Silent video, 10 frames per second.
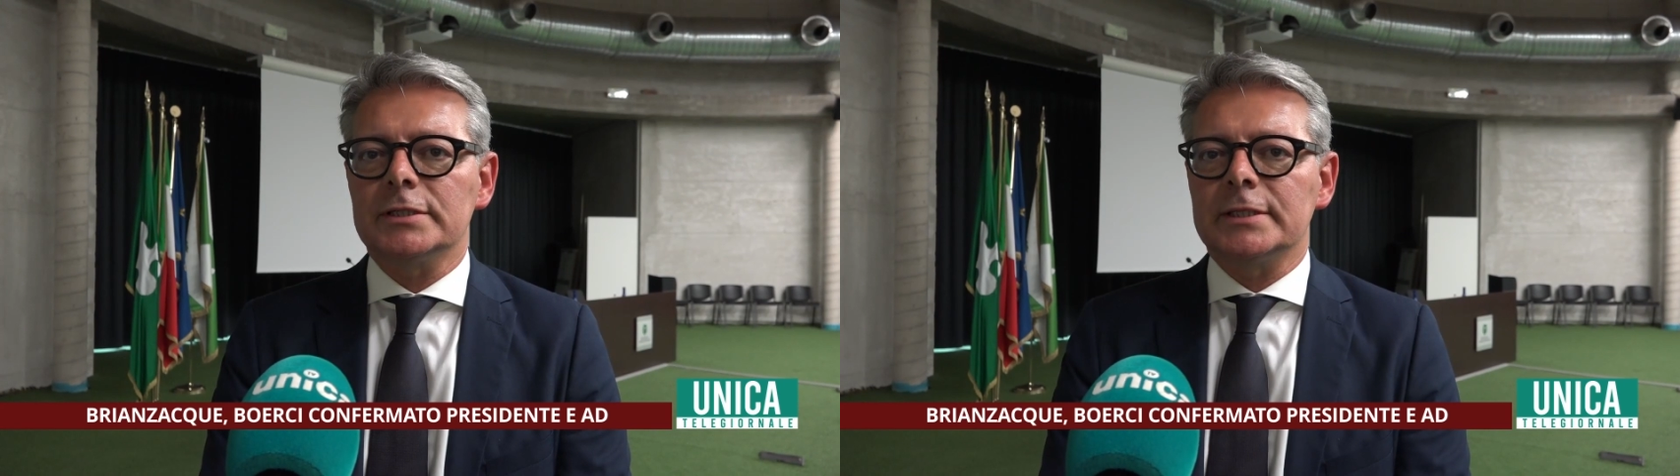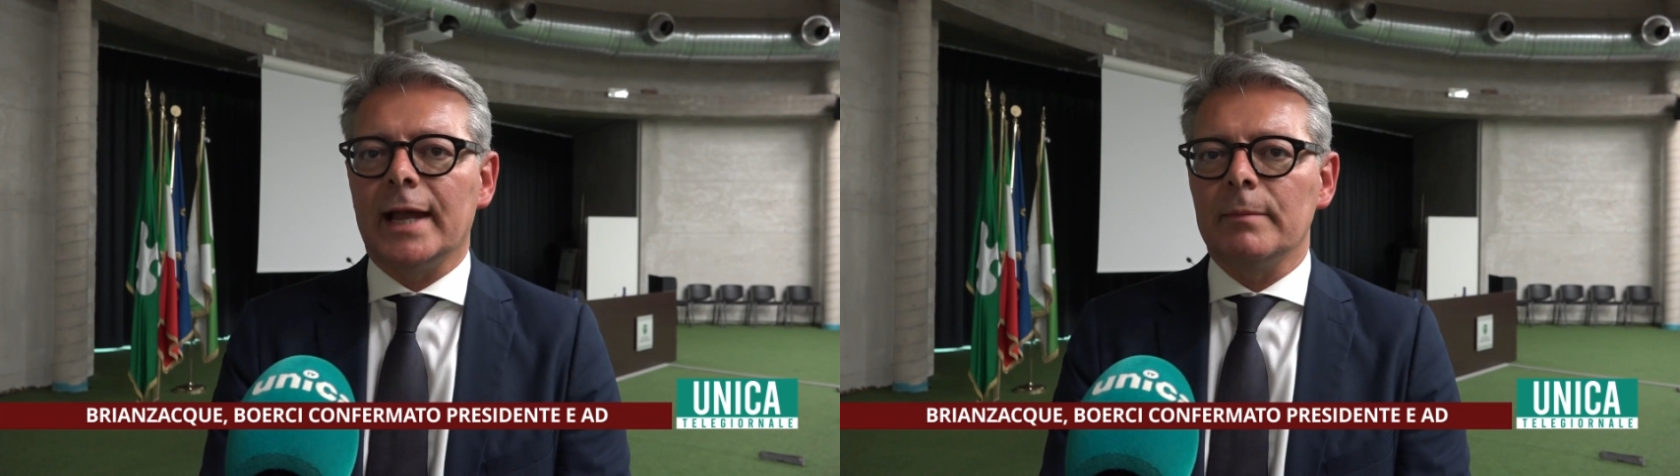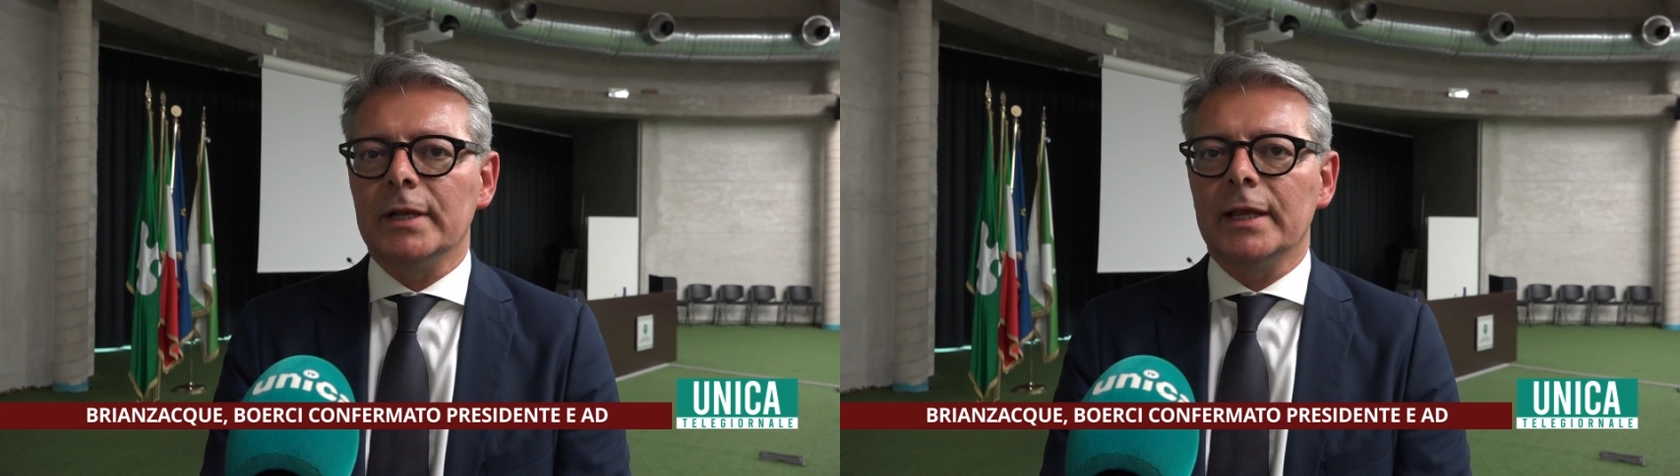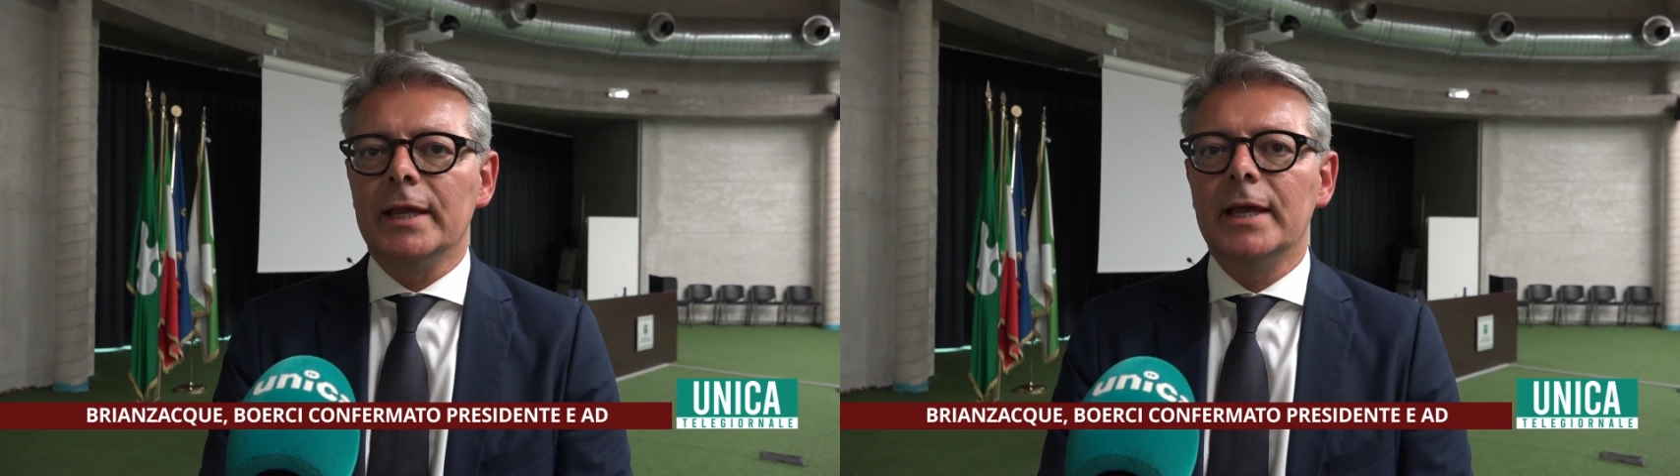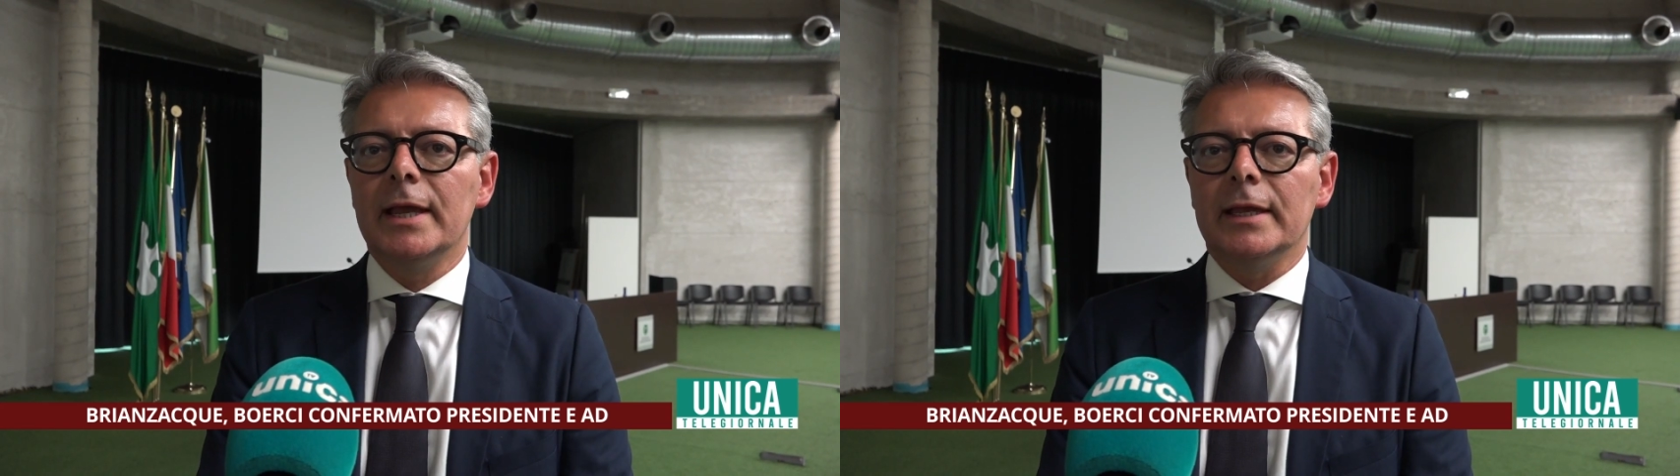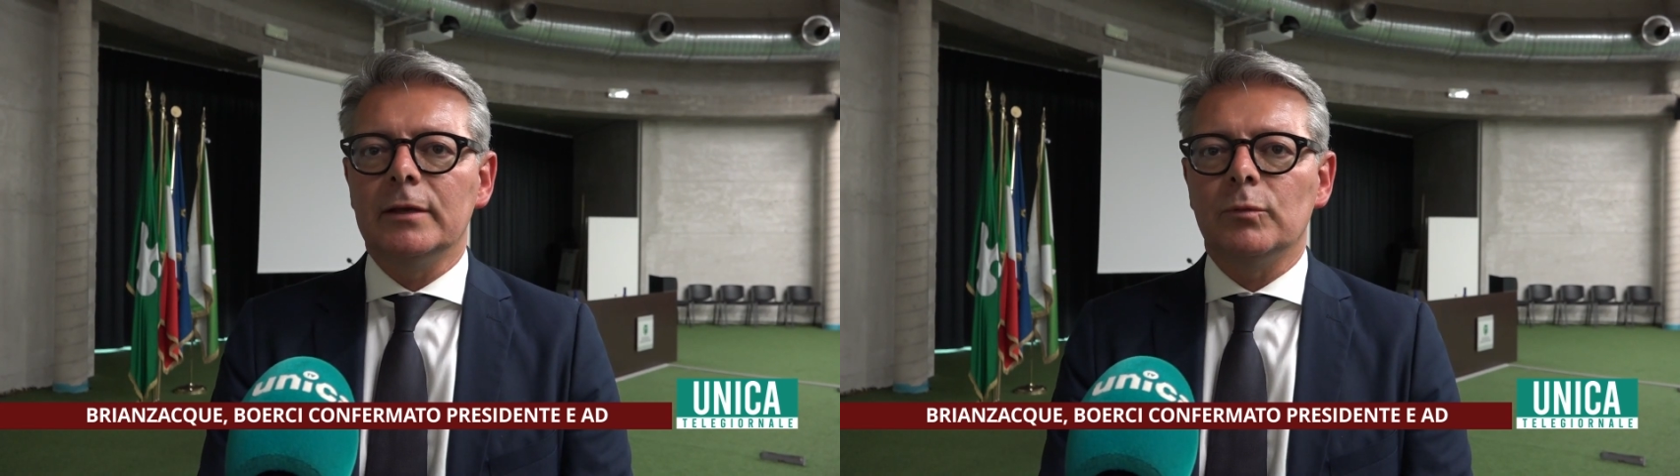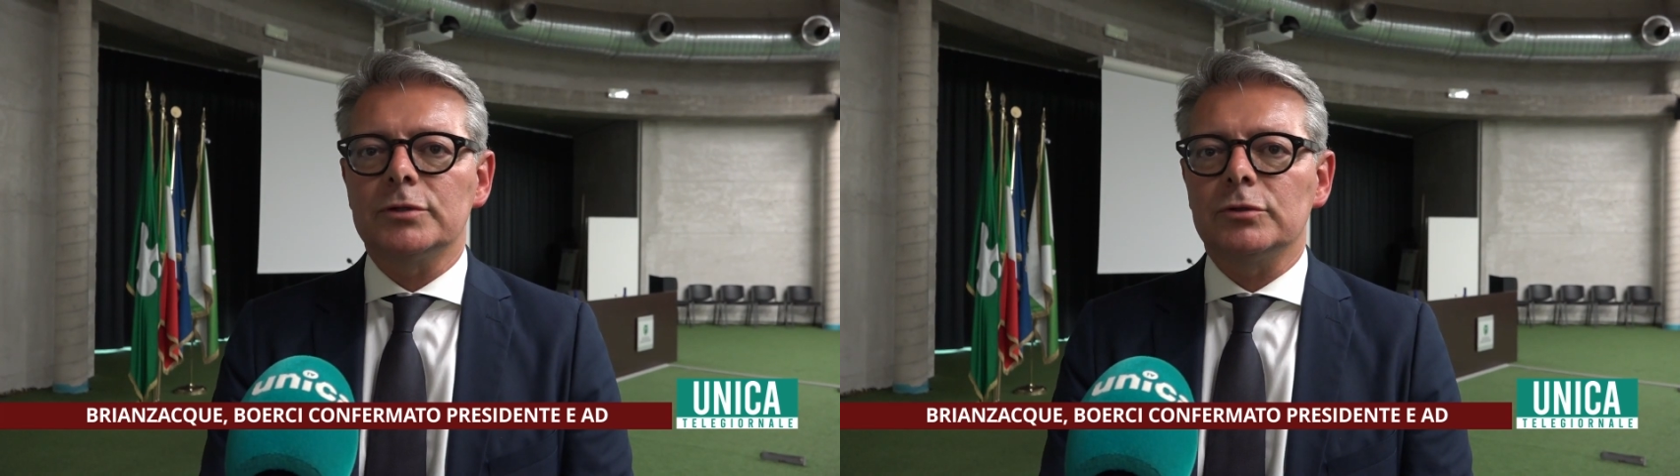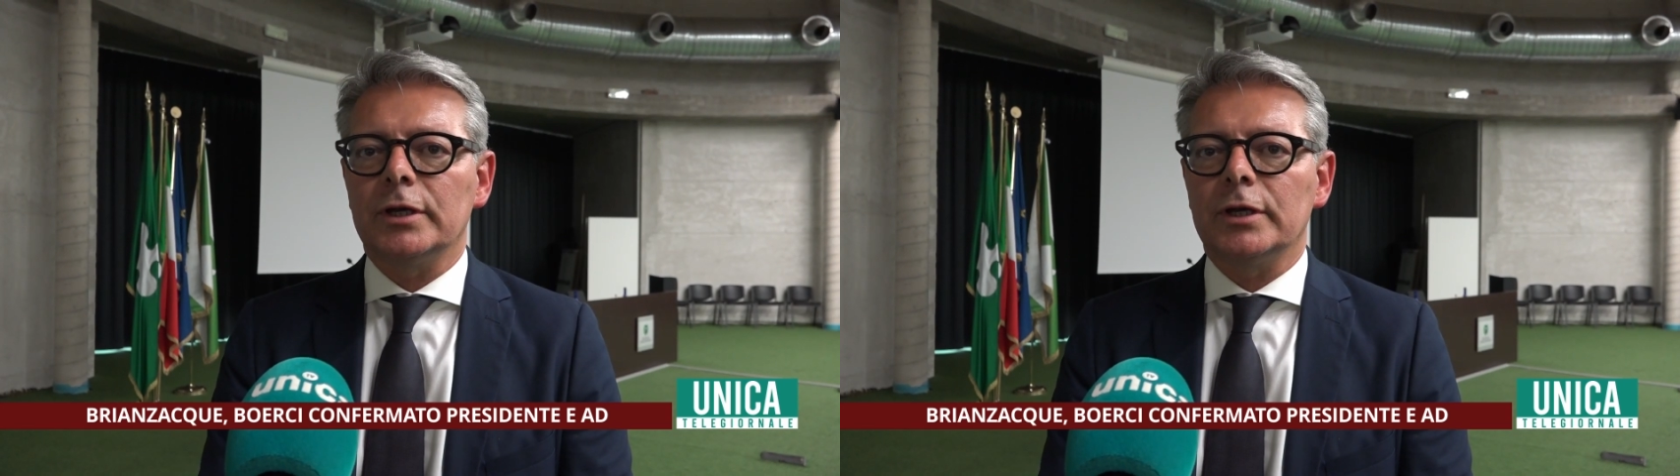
stabile in questo